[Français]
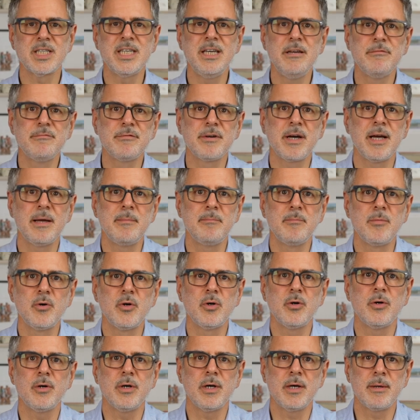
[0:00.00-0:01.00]
qui est
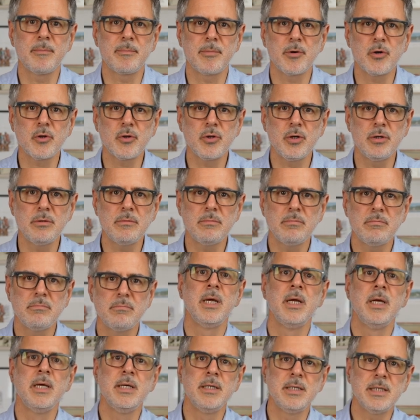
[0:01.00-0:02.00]
vraiment important,
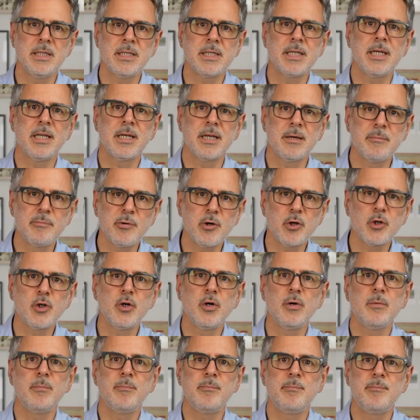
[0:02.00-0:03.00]
c'est ce qui est
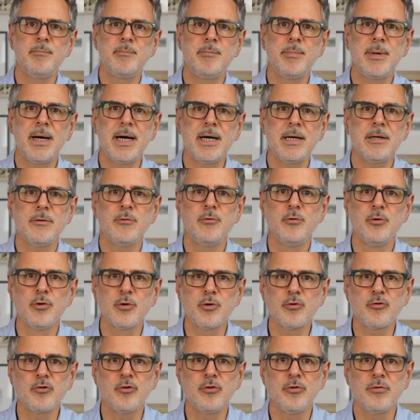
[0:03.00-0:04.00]
important, pas
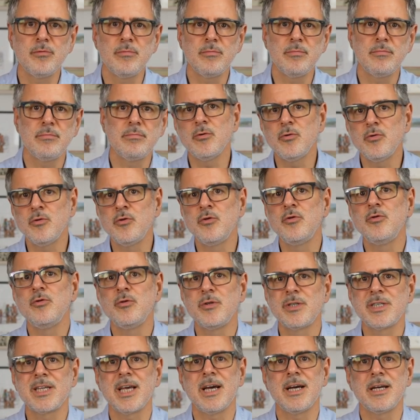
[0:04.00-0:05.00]
urgent,
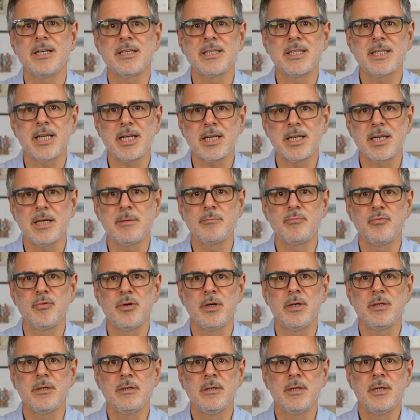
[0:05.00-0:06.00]
jusqu'à un certain
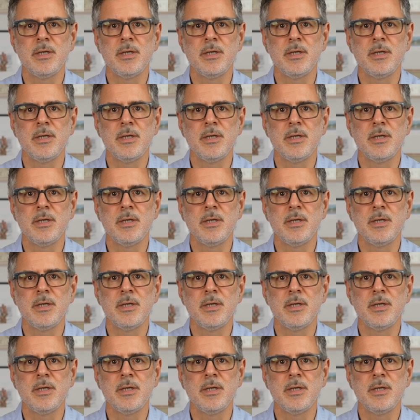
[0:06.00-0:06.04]
point.